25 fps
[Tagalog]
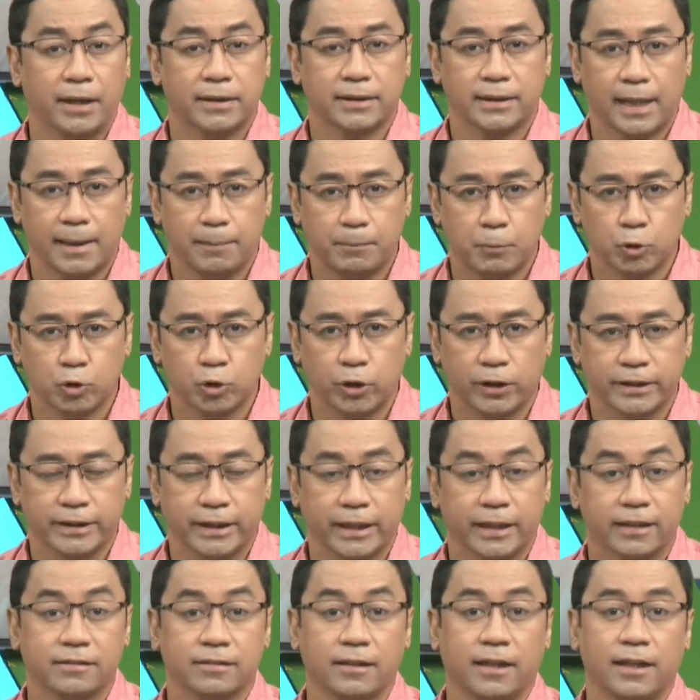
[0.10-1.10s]
Matapos ang
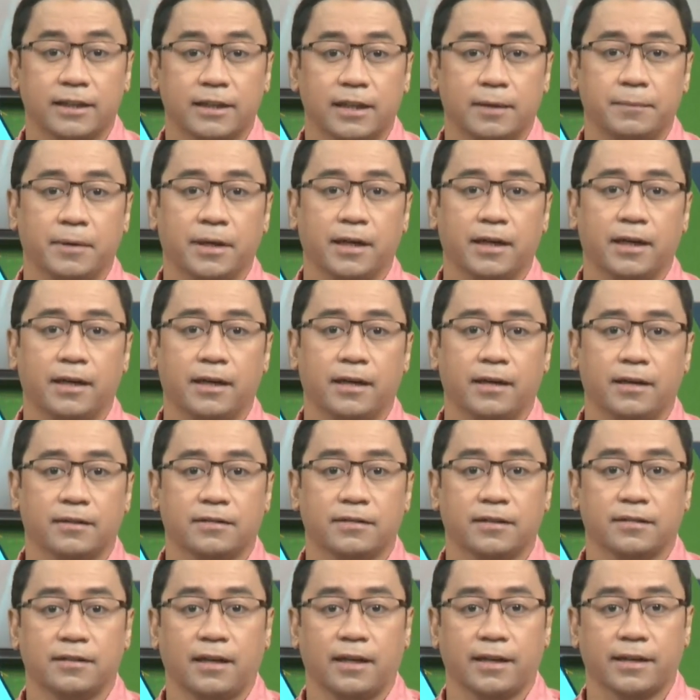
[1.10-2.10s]
dagsa ng mga
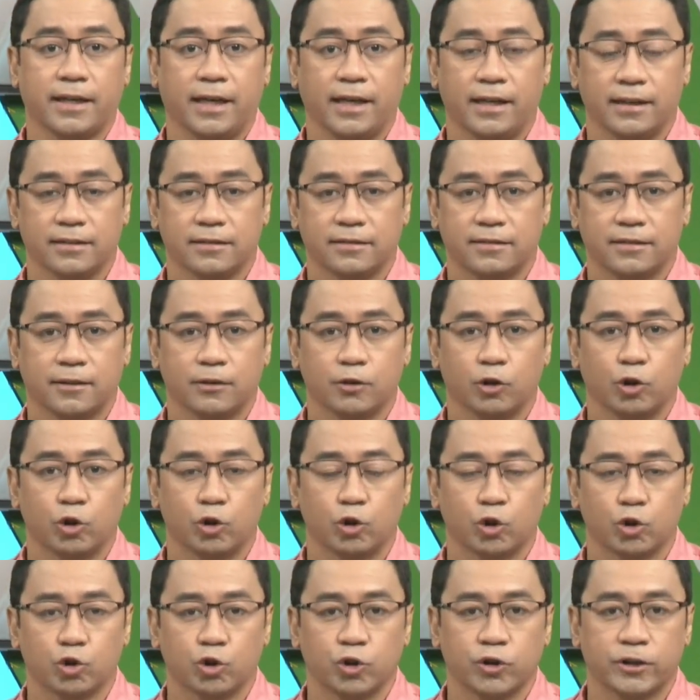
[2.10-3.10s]
sasakyan sa
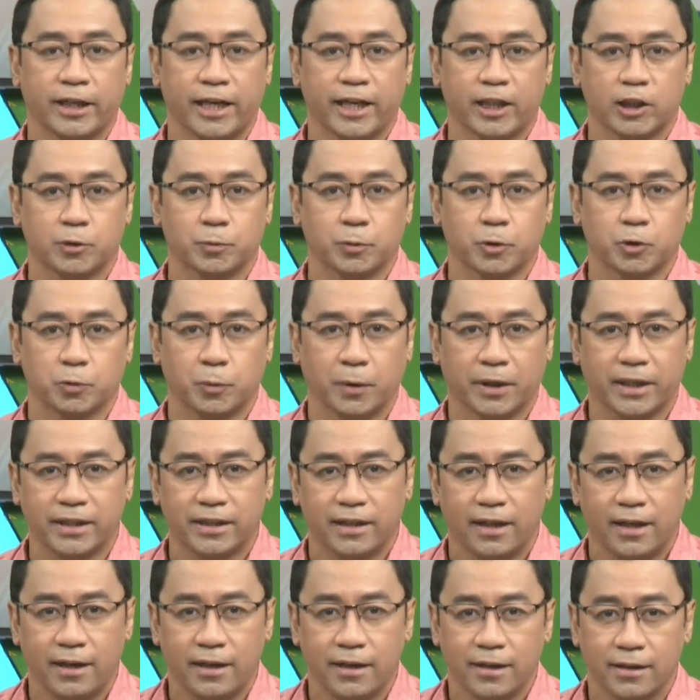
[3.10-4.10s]
North Luzon
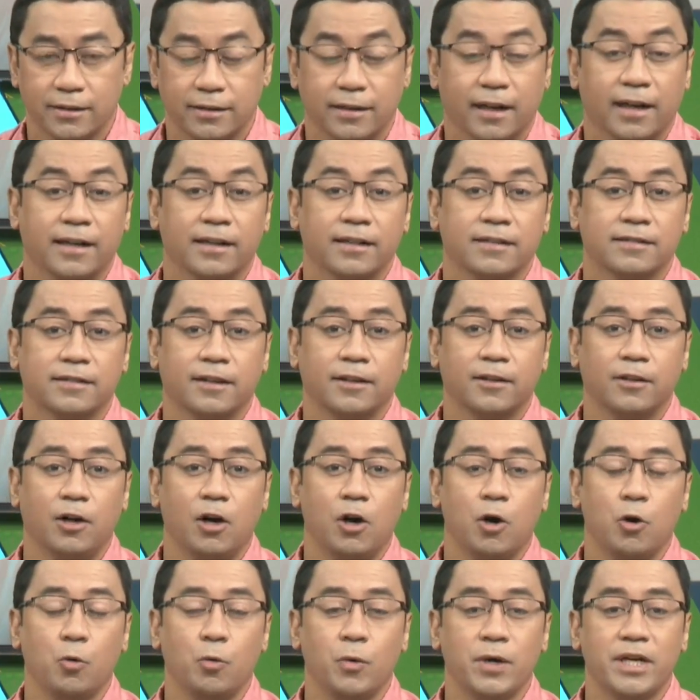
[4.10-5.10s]
Expressway dahil sa
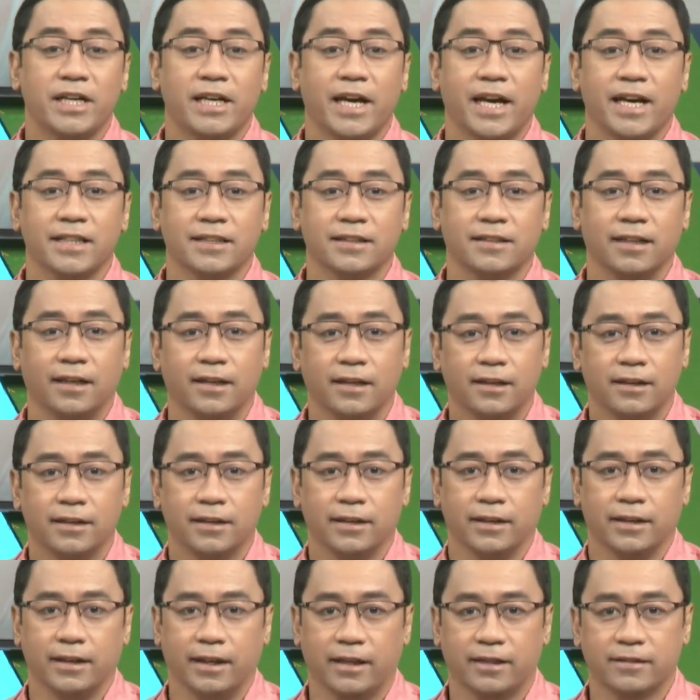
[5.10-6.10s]
long weekend,
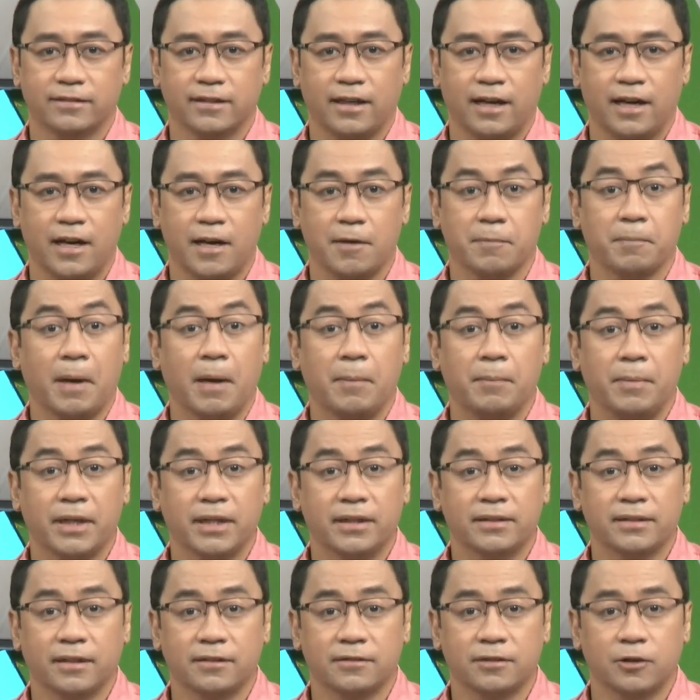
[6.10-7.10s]
inaasahang
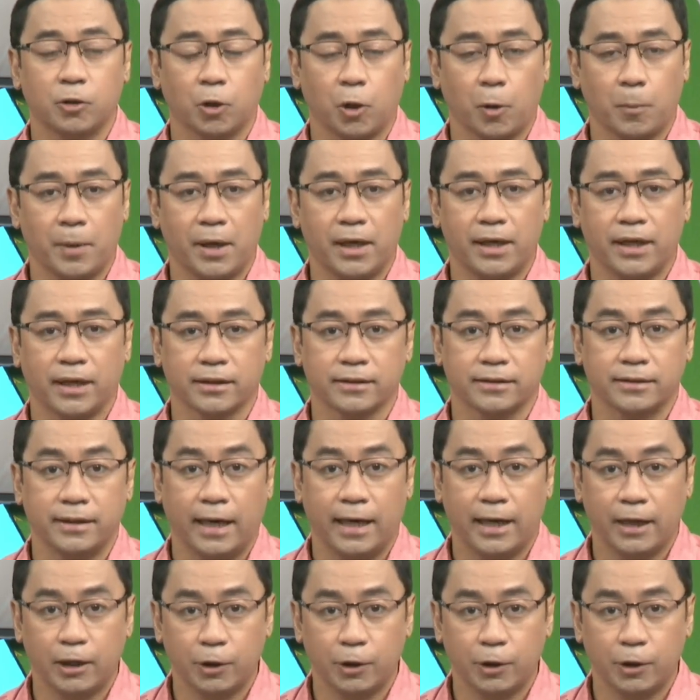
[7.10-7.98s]
babalik na sa normal ang